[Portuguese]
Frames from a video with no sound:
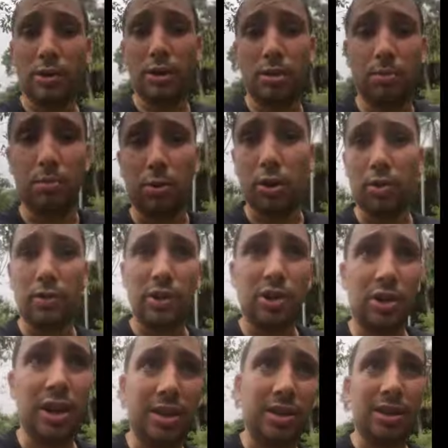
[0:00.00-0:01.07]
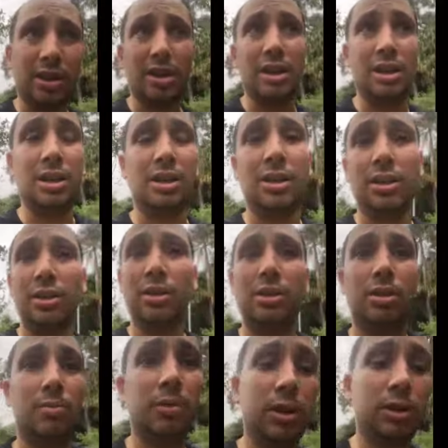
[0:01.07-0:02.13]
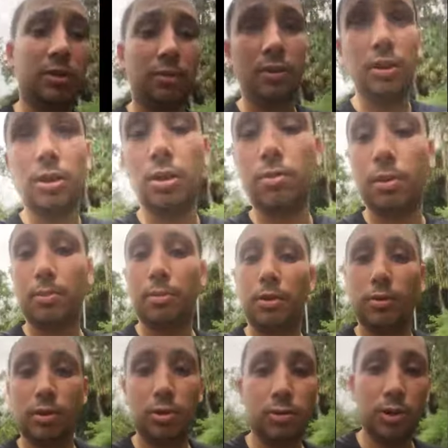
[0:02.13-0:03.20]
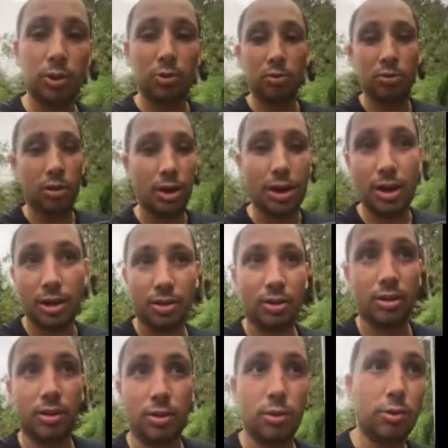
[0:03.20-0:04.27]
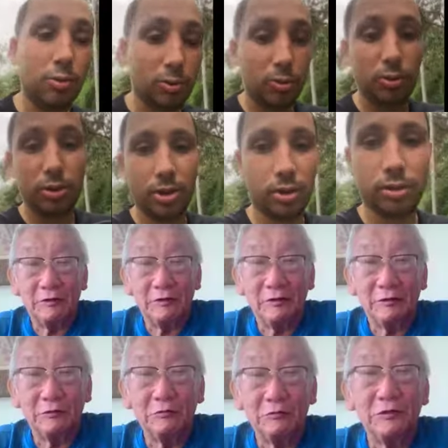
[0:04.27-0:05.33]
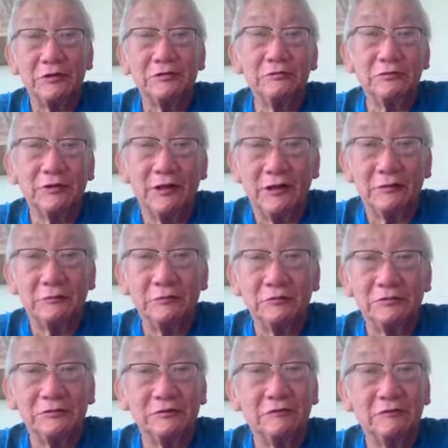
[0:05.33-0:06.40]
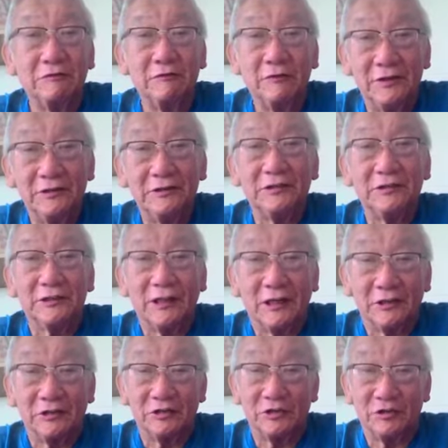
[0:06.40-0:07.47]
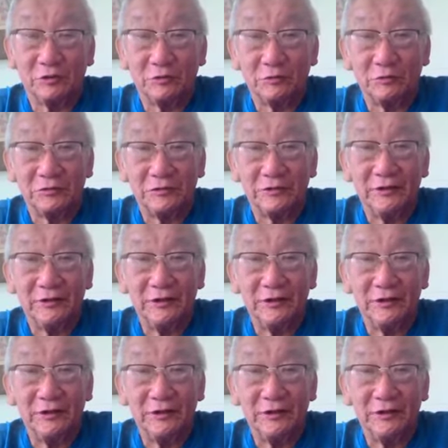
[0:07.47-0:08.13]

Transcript: Fazendo provas de 10K, semana que vem tem uma prova de 21K, loucura. E com resultados fantásticos.